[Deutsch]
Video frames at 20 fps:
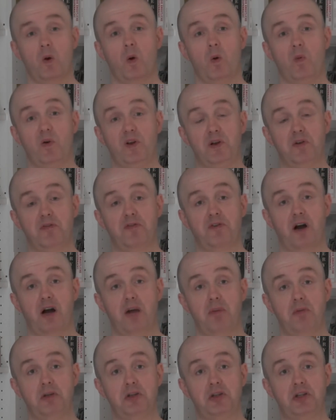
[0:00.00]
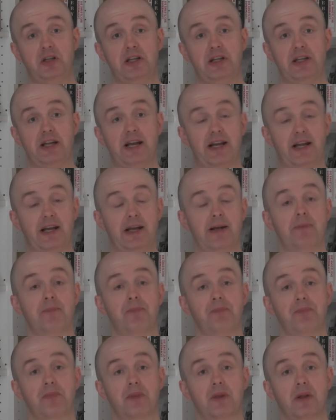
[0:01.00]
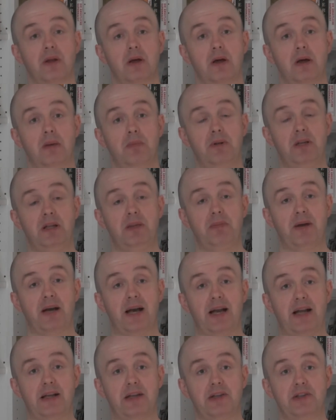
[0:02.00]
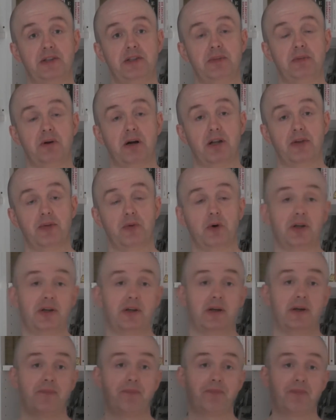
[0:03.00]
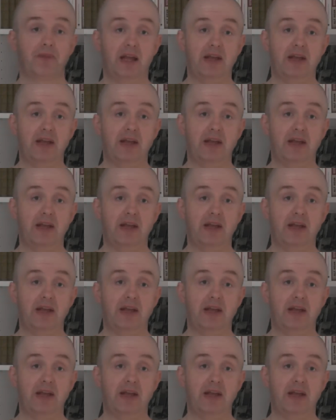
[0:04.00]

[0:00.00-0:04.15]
Und wenn noch Fragen bestehen, gerne äh, bin ich bereit, dass ich sie beantworte.